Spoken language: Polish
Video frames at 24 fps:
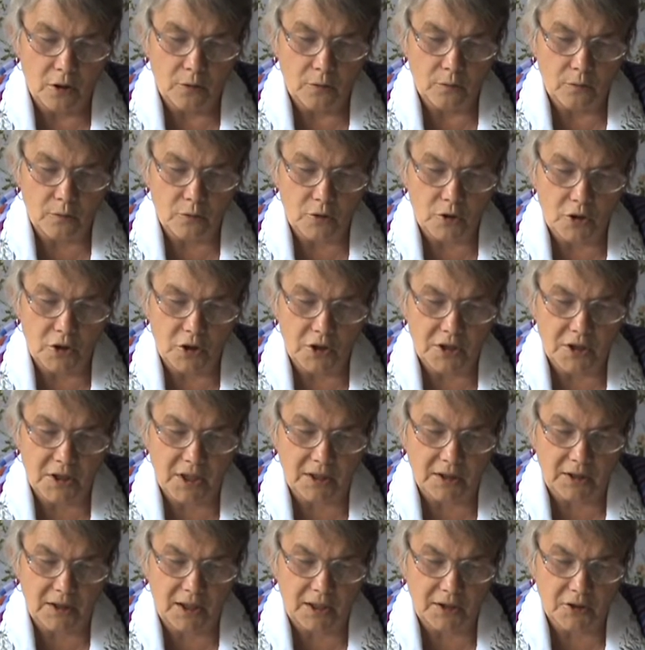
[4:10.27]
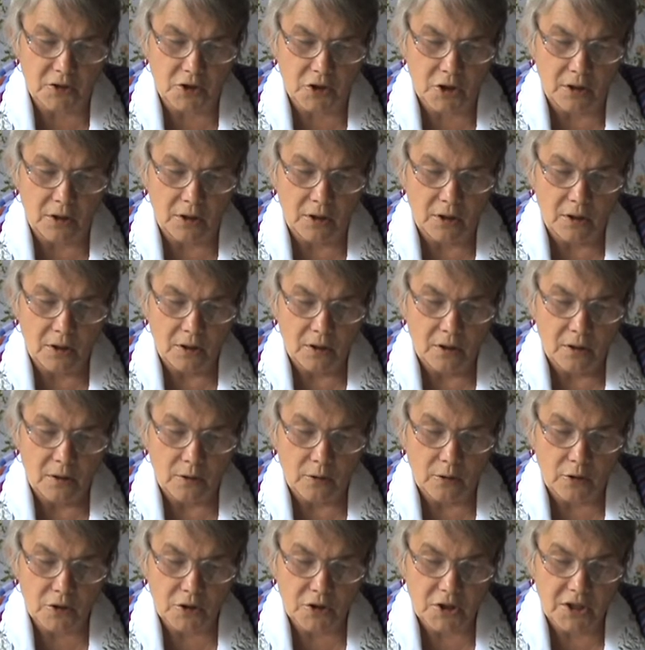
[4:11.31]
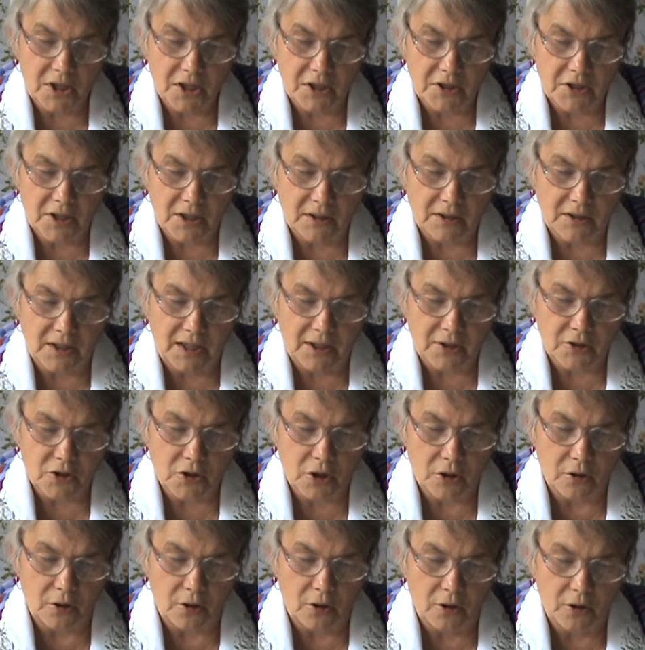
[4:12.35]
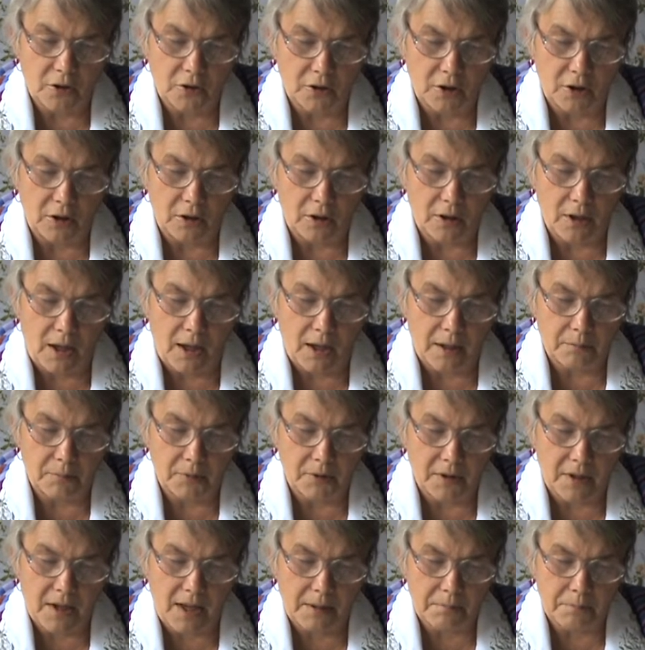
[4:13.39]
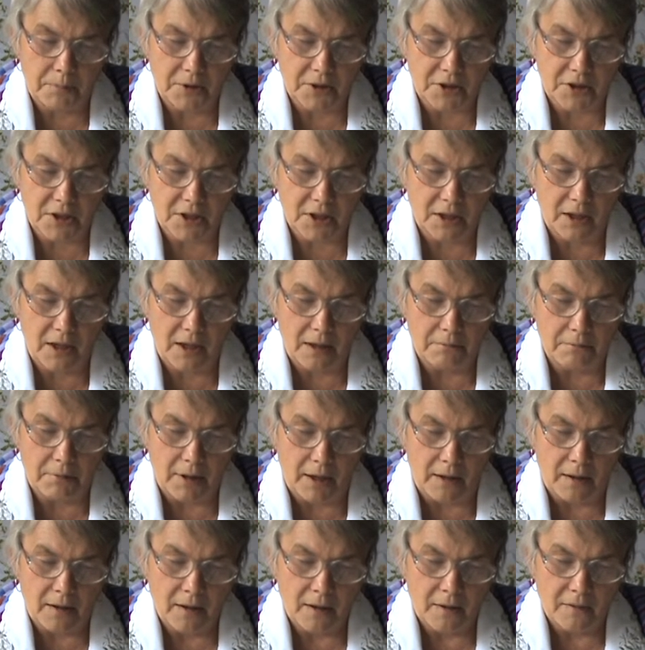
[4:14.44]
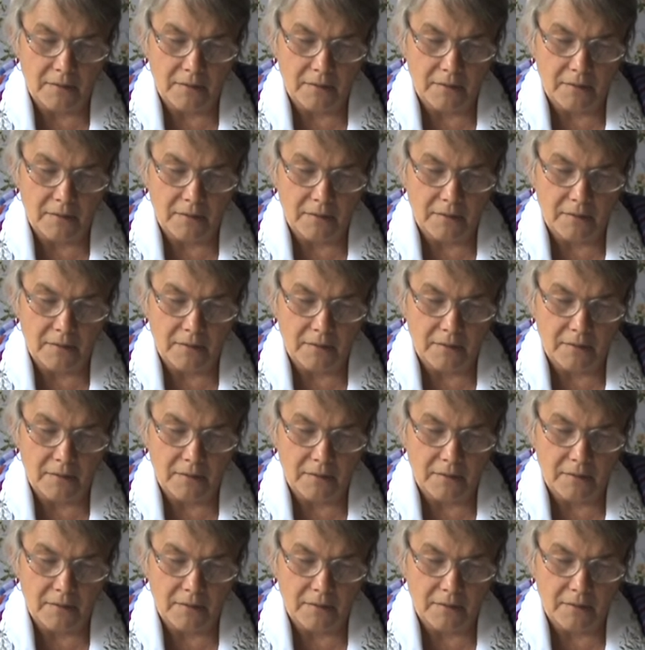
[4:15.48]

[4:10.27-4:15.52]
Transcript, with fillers: Różnica także roznieca także ogień, aby napiec chleba.